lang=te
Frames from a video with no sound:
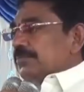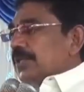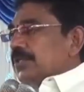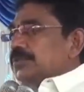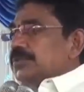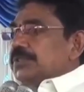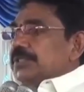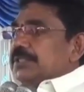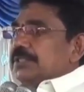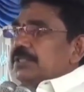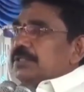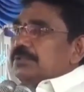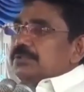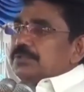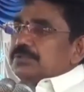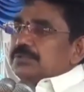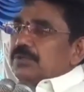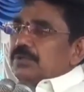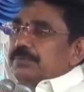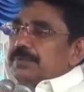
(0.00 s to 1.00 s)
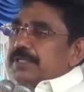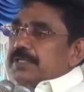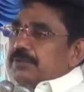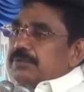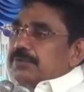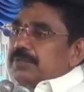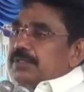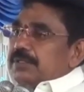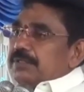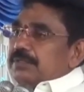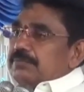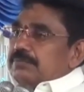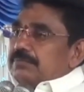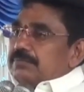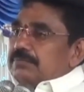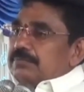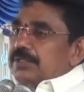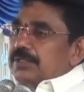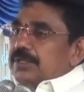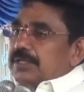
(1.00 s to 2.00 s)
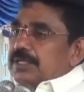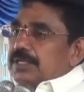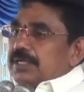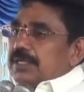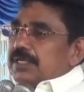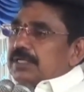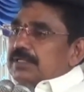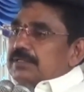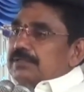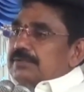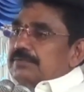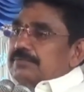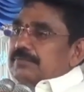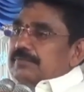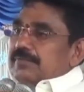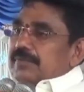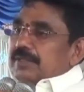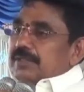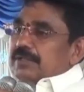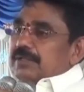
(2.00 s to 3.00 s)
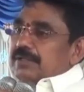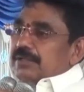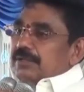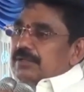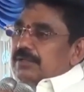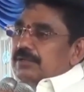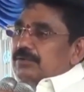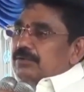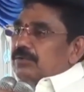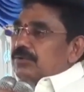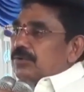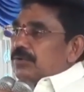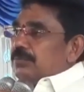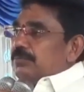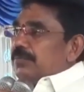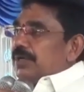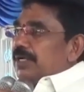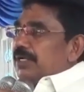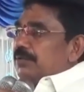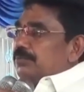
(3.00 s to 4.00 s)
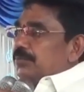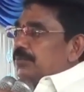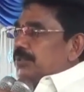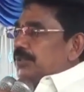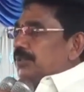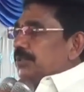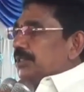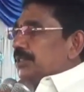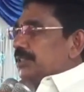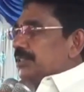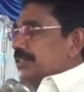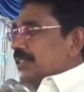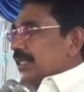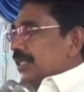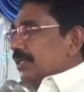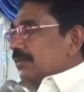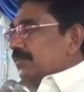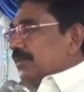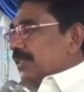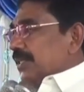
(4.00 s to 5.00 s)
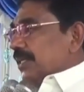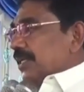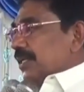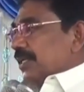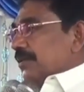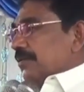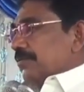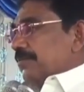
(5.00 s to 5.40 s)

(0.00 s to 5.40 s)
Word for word: భవిష్యత్తును దృష్టిలో పెట్టుకుని మీ యొక్క కుటుంబాన్ని ముందుకు తీసుకెళ్లే విధంగా